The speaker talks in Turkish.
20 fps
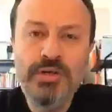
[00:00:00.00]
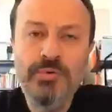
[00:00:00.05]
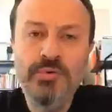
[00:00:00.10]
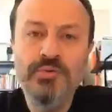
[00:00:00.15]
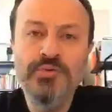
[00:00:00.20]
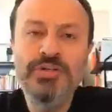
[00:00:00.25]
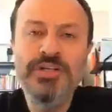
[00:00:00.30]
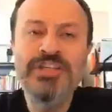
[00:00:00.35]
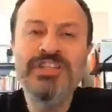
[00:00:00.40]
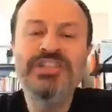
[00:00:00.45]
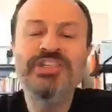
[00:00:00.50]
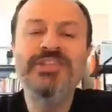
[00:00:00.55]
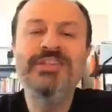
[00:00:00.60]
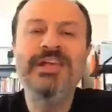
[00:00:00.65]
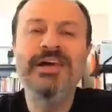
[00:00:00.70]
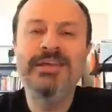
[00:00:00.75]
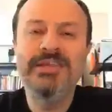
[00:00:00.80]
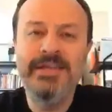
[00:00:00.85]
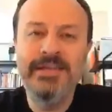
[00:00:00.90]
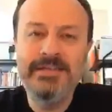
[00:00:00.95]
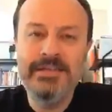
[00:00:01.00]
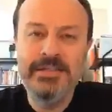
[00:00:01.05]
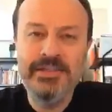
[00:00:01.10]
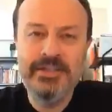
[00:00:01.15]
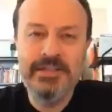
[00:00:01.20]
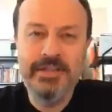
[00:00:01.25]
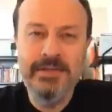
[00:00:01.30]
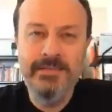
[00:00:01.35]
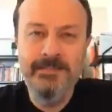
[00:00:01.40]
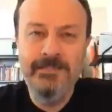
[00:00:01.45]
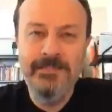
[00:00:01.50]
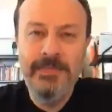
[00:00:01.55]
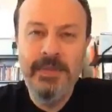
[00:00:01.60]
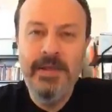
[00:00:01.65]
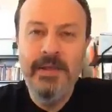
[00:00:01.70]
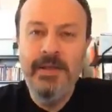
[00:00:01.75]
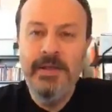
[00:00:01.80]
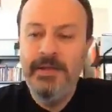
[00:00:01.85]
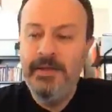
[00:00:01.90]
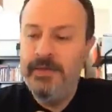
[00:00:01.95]
önce içinden yetiştiğim,
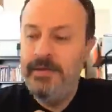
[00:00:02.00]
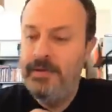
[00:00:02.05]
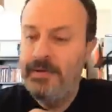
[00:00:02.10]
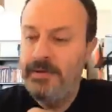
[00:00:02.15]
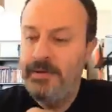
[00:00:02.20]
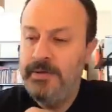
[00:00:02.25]
e,